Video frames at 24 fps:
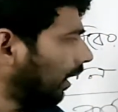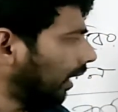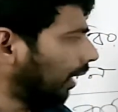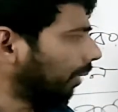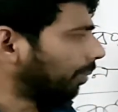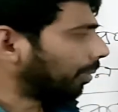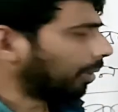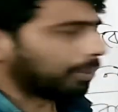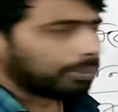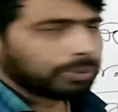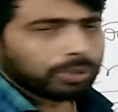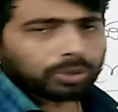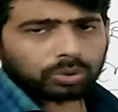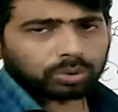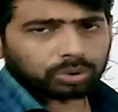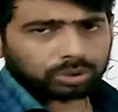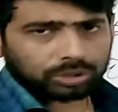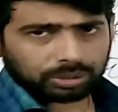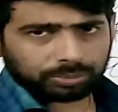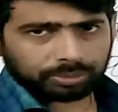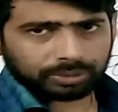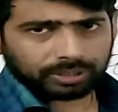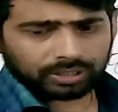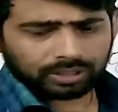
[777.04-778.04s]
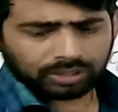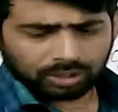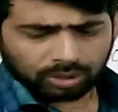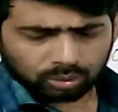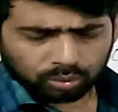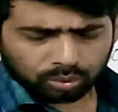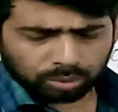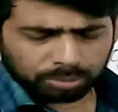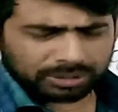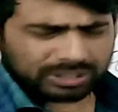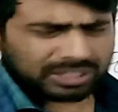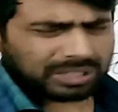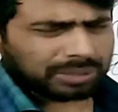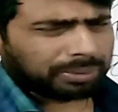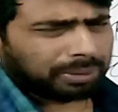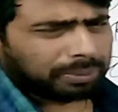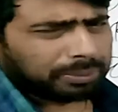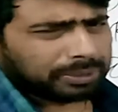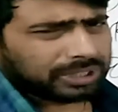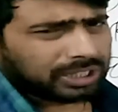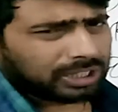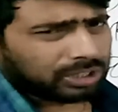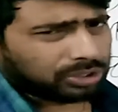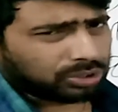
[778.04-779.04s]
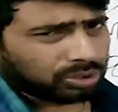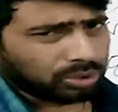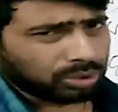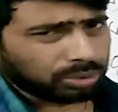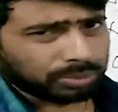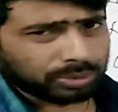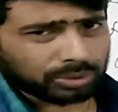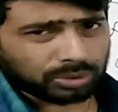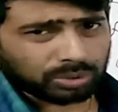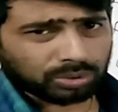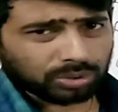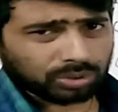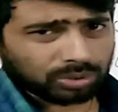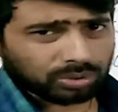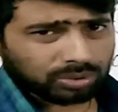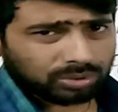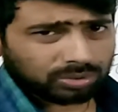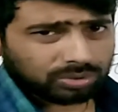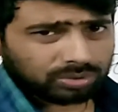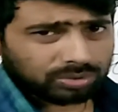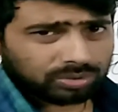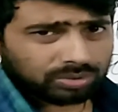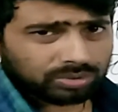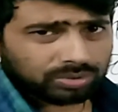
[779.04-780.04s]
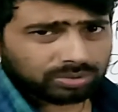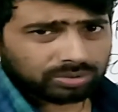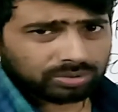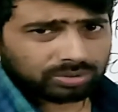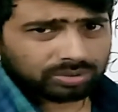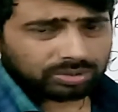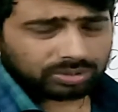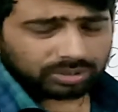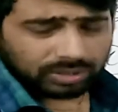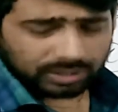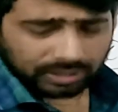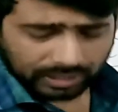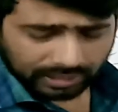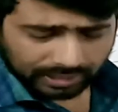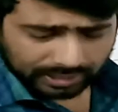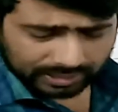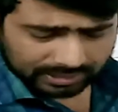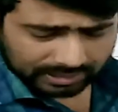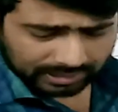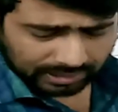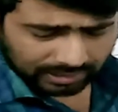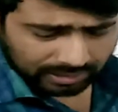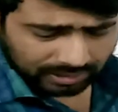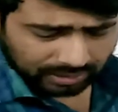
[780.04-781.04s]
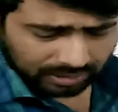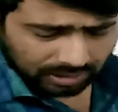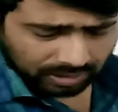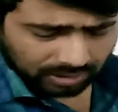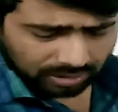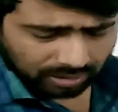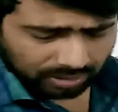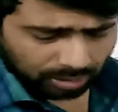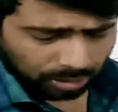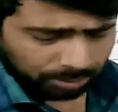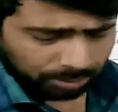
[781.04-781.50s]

এভাবেও করতে পারি তুমি যেভাবে স্বাচ্ছন্দ্য বোধ করো ঠিক আছে নো